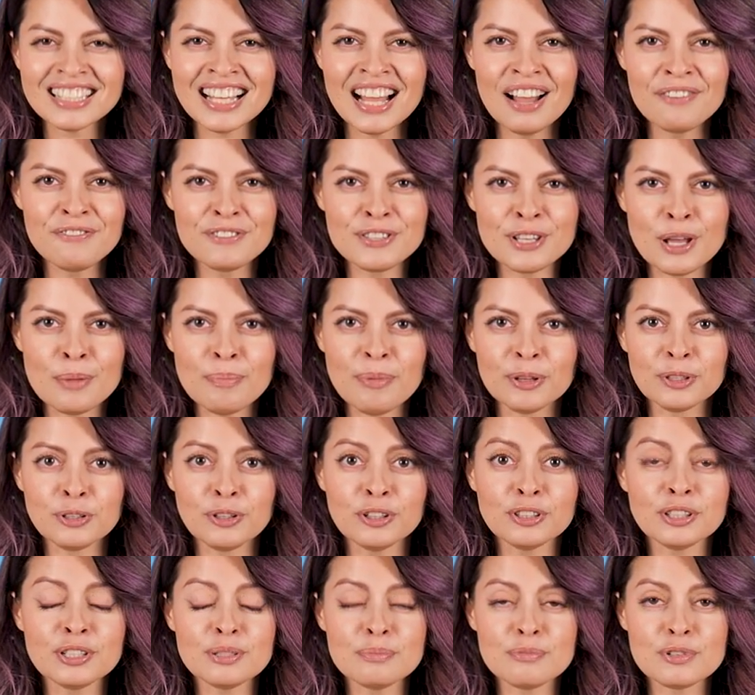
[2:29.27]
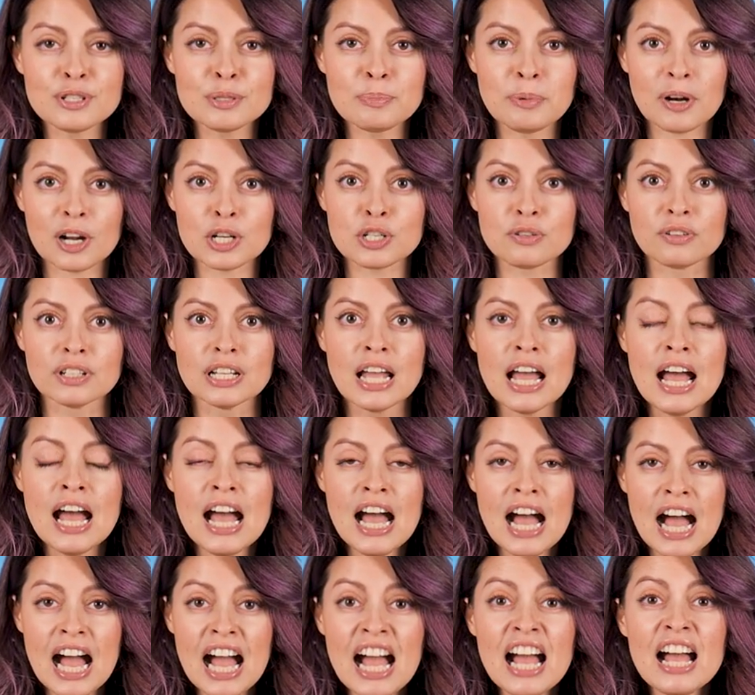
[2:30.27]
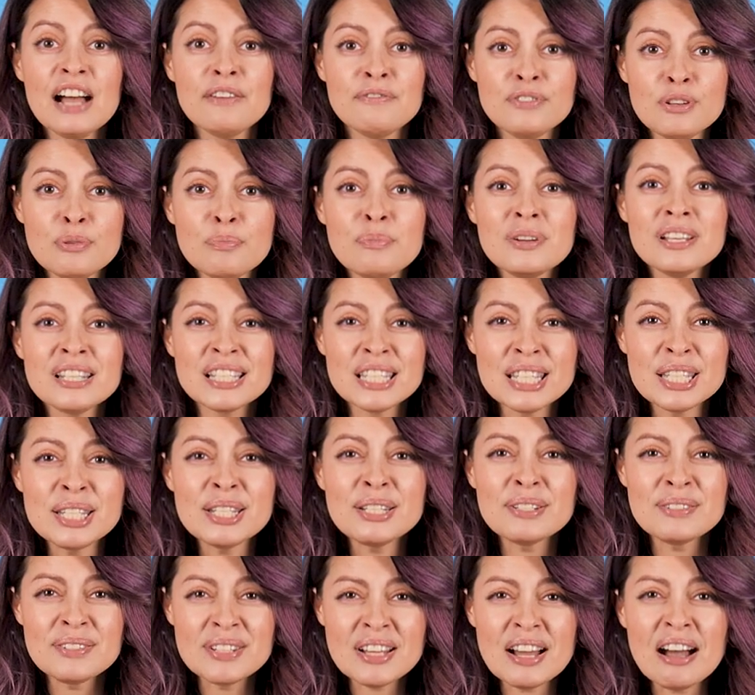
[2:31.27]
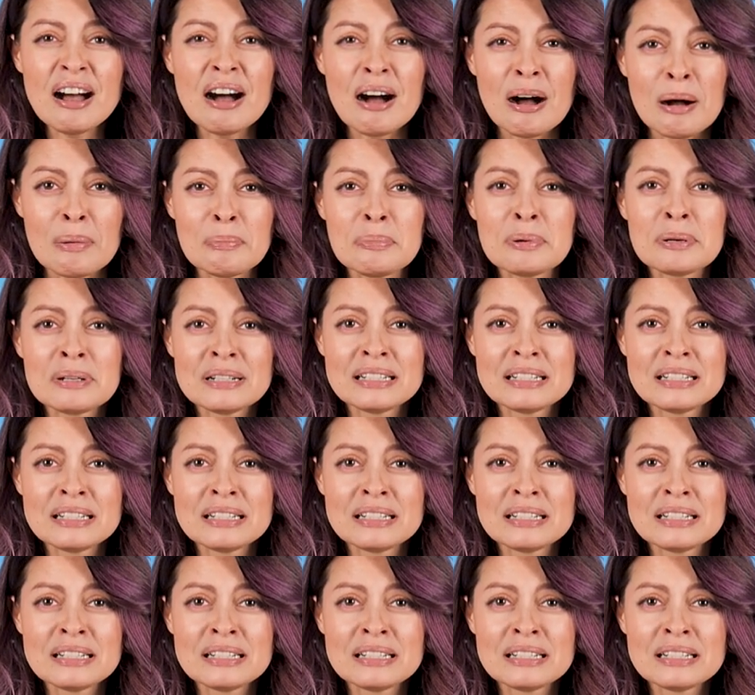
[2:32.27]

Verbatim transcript: Официант подходит к нему и спрашивает, have you been stood up?